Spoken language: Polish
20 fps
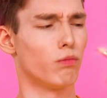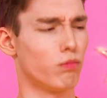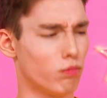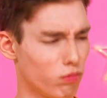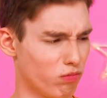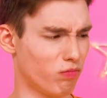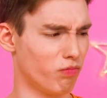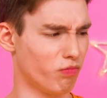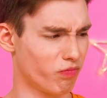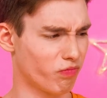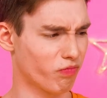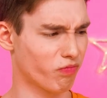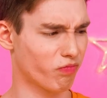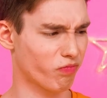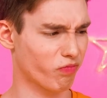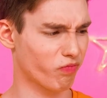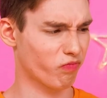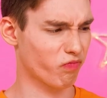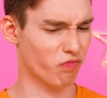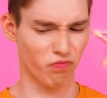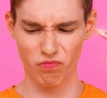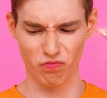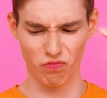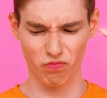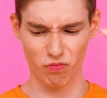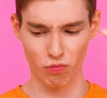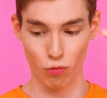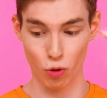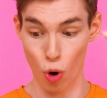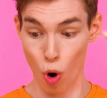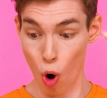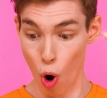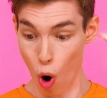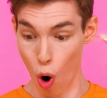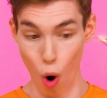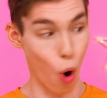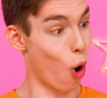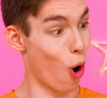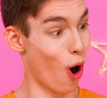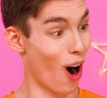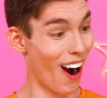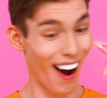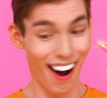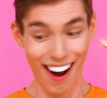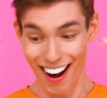się zadowolić tym, co mam. Zamierzam